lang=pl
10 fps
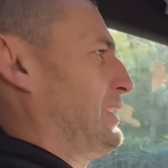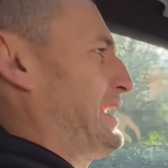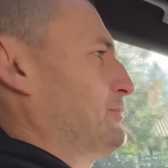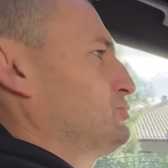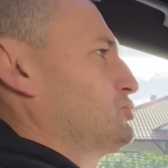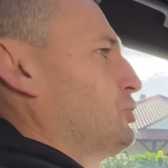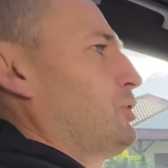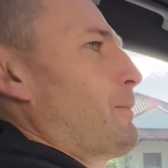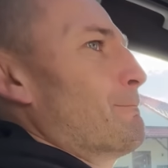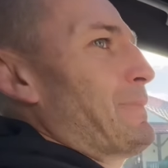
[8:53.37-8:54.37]
auto
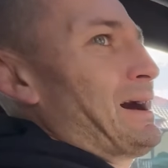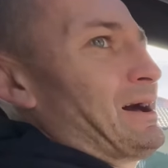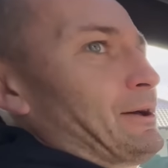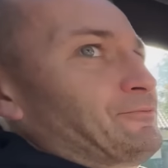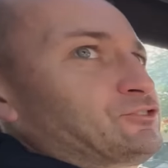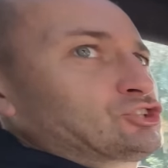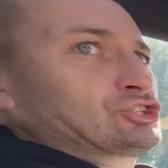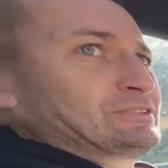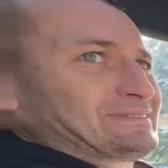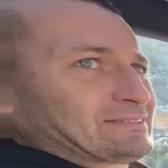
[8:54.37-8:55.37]
ma
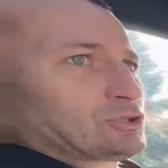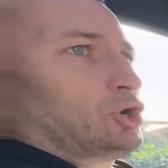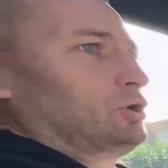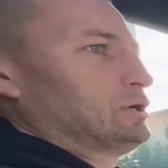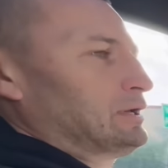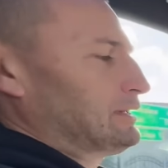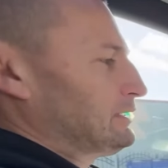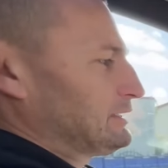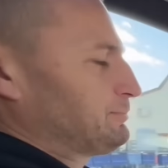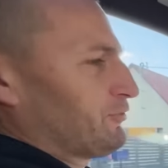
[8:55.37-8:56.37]
wszystko
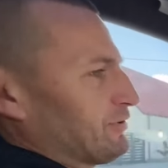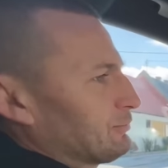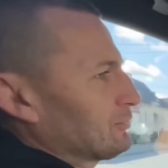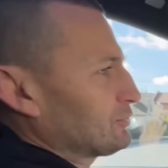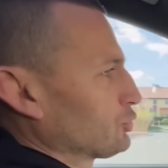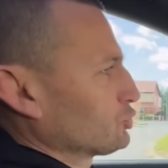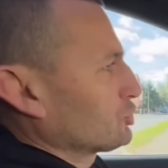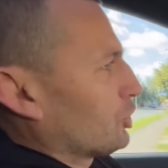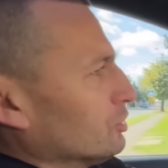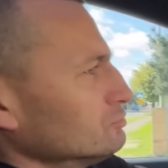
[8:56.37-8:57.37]
i powiem
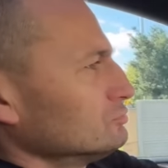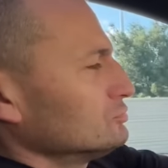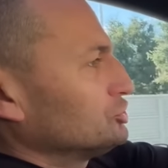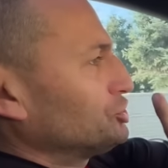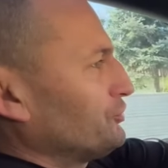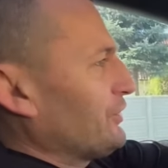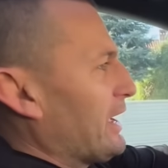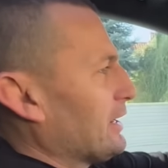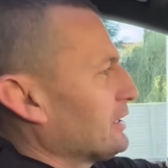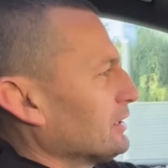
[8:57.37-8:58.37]
krótko.
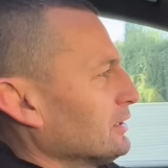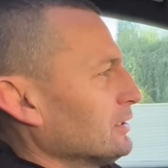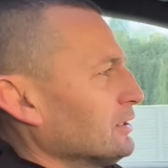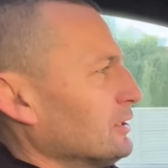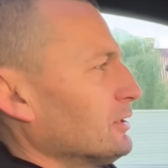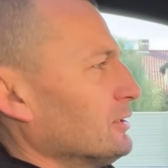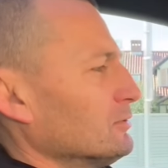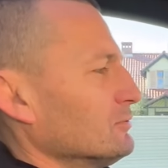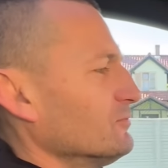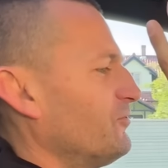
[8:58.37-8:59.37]
Dźwięk
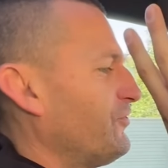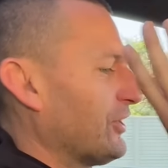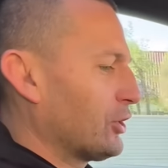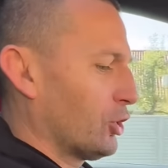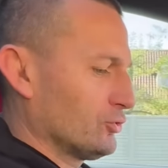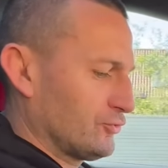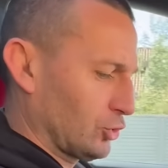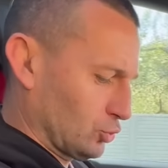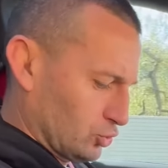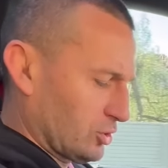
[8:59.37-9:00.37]
wygląd w
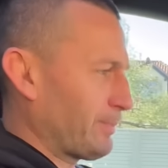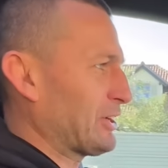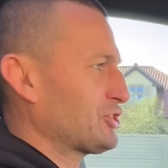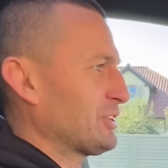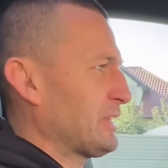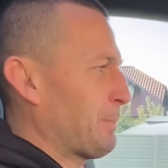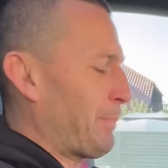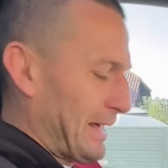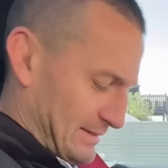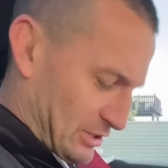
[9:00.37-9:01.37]
środku, zobaczcie te
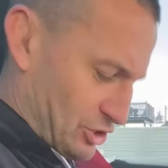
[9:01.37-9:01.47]
pasy